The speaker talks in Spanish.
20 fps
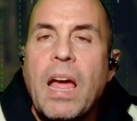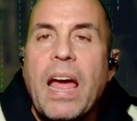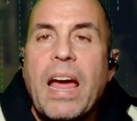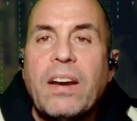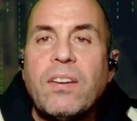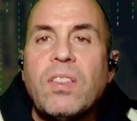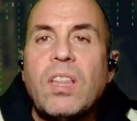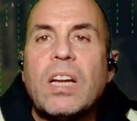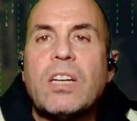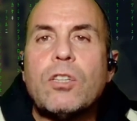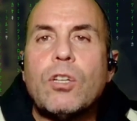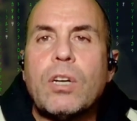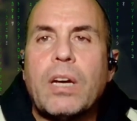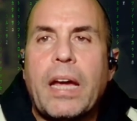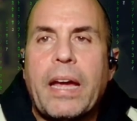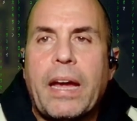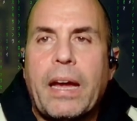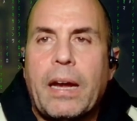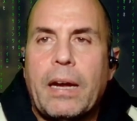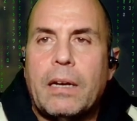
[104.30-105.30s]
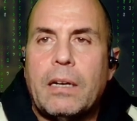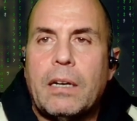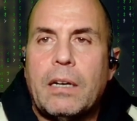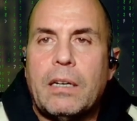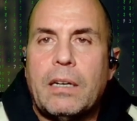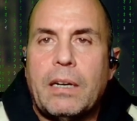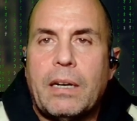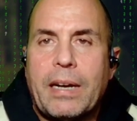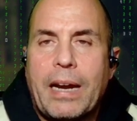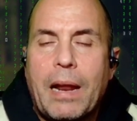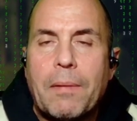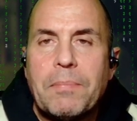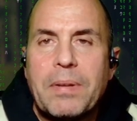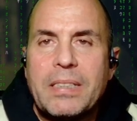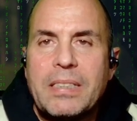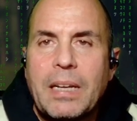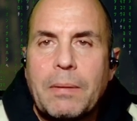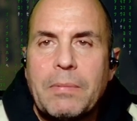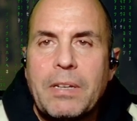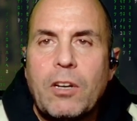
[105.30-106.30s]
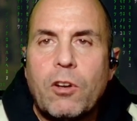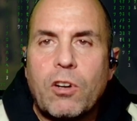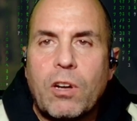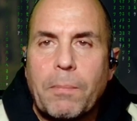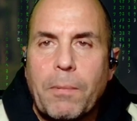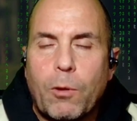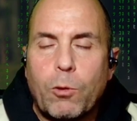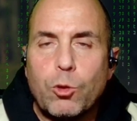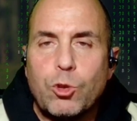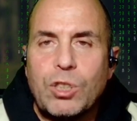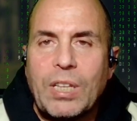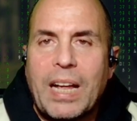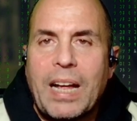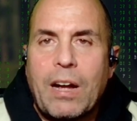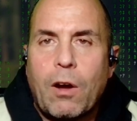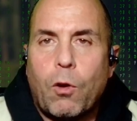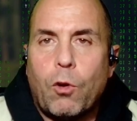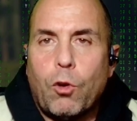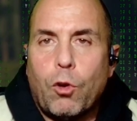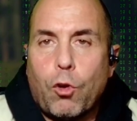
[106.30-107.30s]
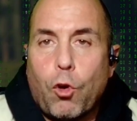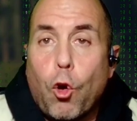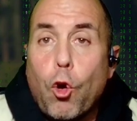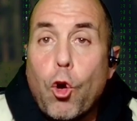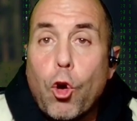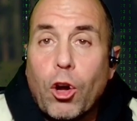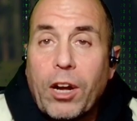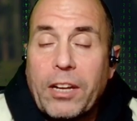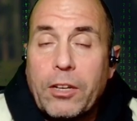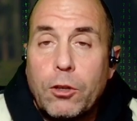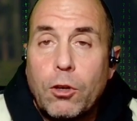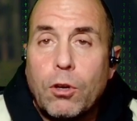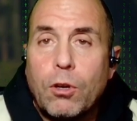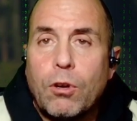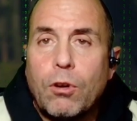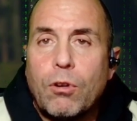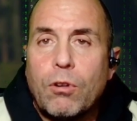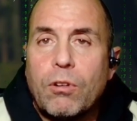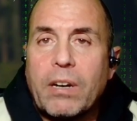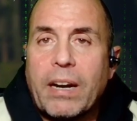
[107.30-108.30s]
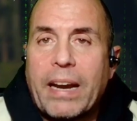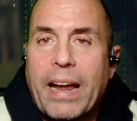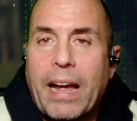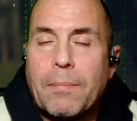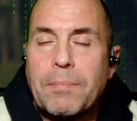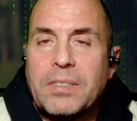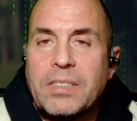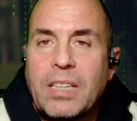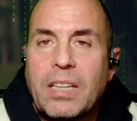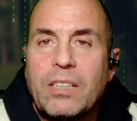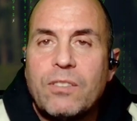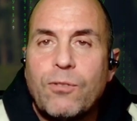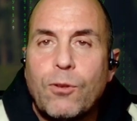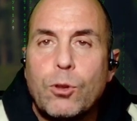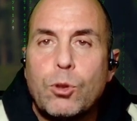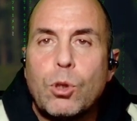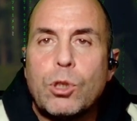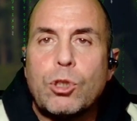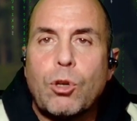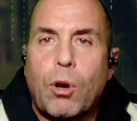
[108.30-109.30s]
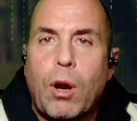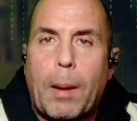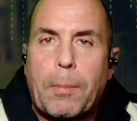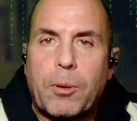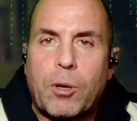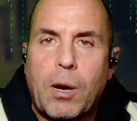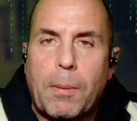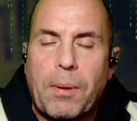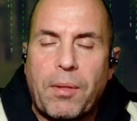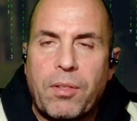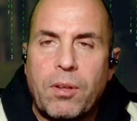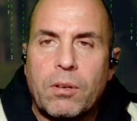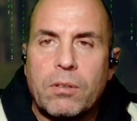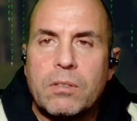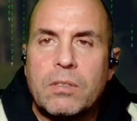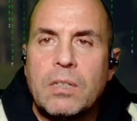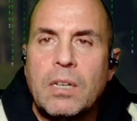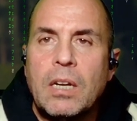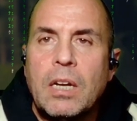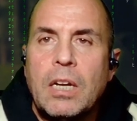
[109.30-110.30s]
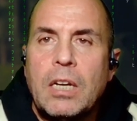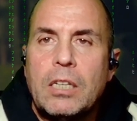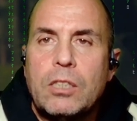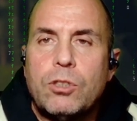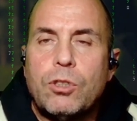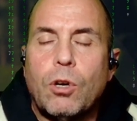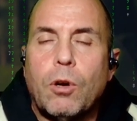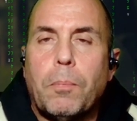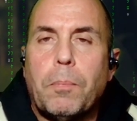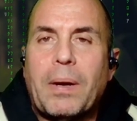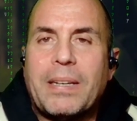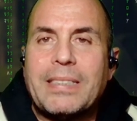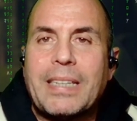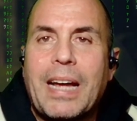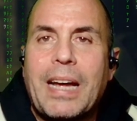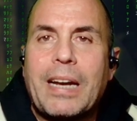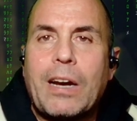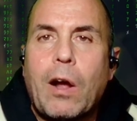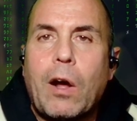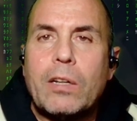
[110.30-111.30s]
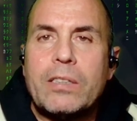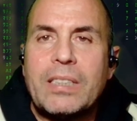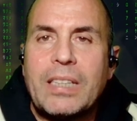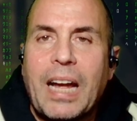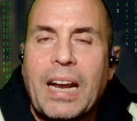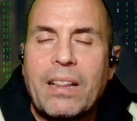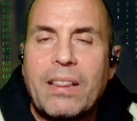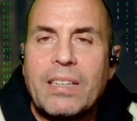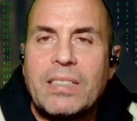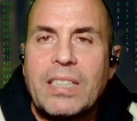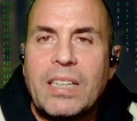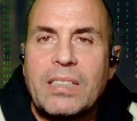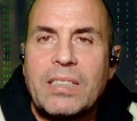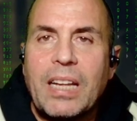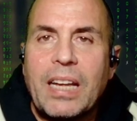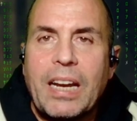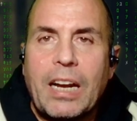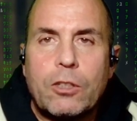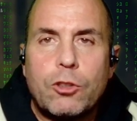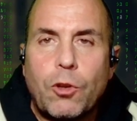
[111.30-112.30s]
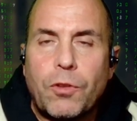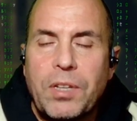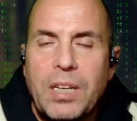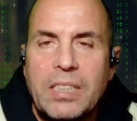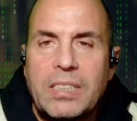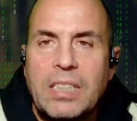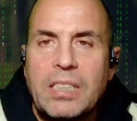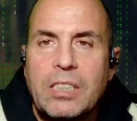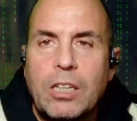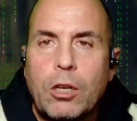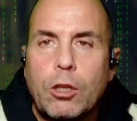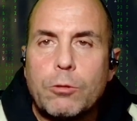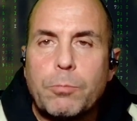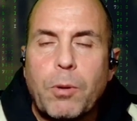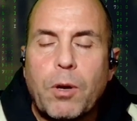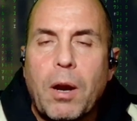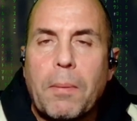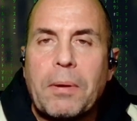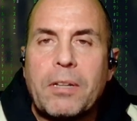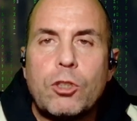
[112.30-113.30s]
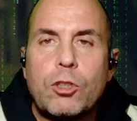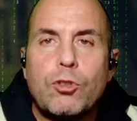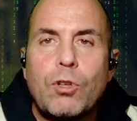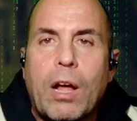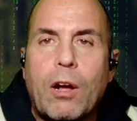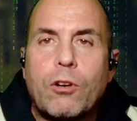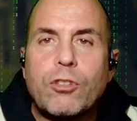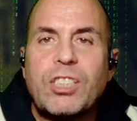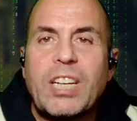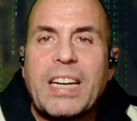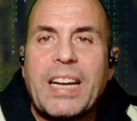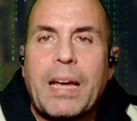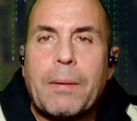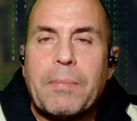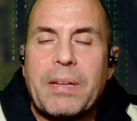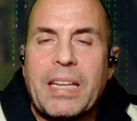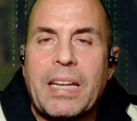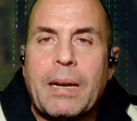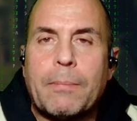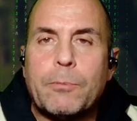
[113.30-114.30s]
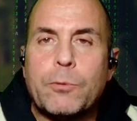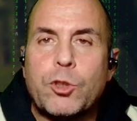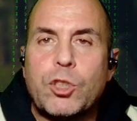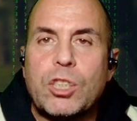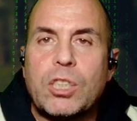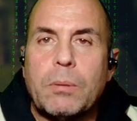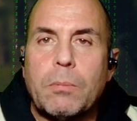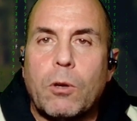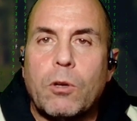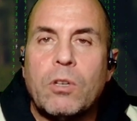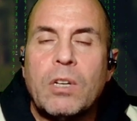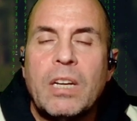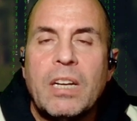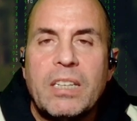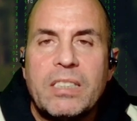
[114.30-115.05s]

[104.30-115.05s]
Es cierto que realmente a mí lo que me gusta o con lo que yo realmente disfruto es con la programación. Yo pasar tardes enteras o días enteros programando es una cosa que me llena muchísimo.